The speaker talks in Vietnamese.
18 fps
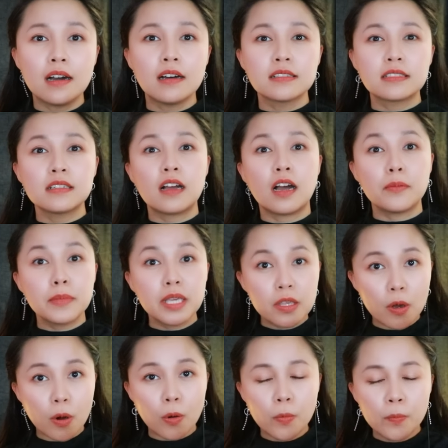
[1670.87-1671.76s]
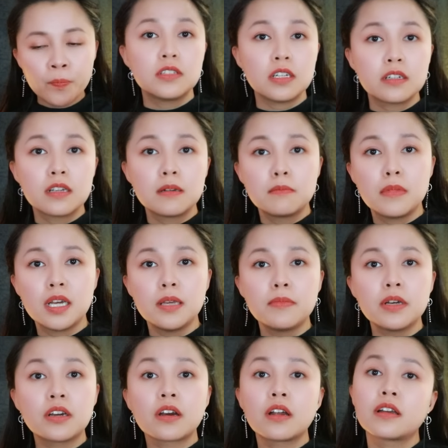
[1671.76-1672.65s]
họ sẽ gọi mi vô cho nên
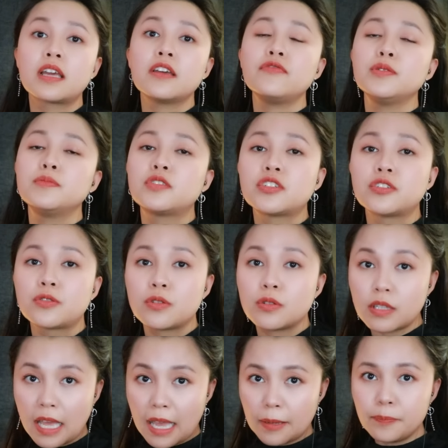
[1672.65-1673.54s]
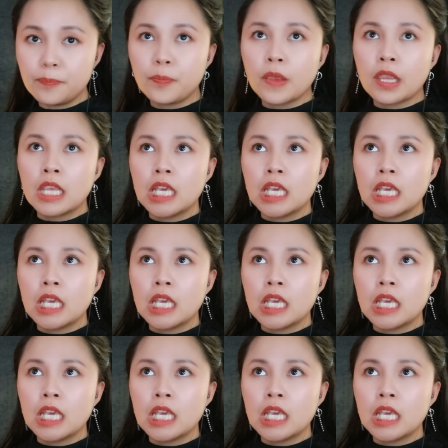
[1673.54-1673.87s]
mi mới rời cái phim trường số 8